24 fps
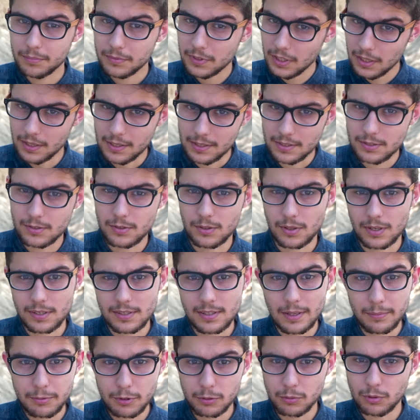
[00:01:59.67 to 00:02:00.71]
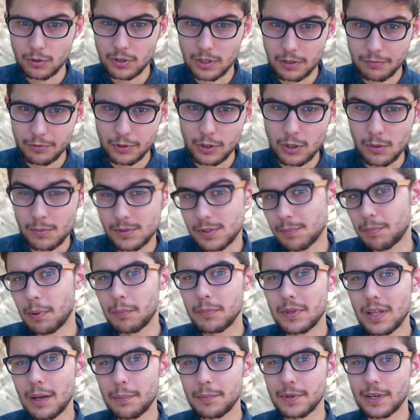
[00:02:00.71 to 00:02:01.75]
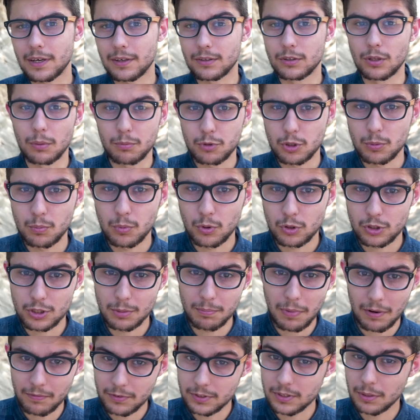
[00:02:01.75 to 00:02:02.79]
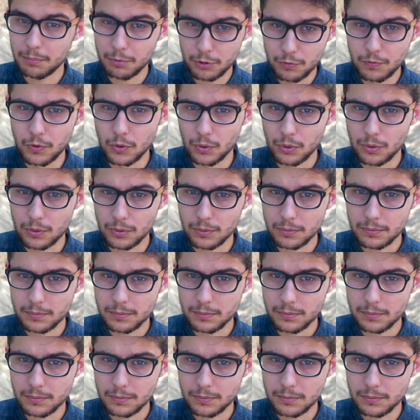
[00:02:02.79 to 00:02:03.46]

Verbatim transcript: Teraz, coraz lepszą to grafiką, zapominamy jak dobrze było się bawić na podwórku.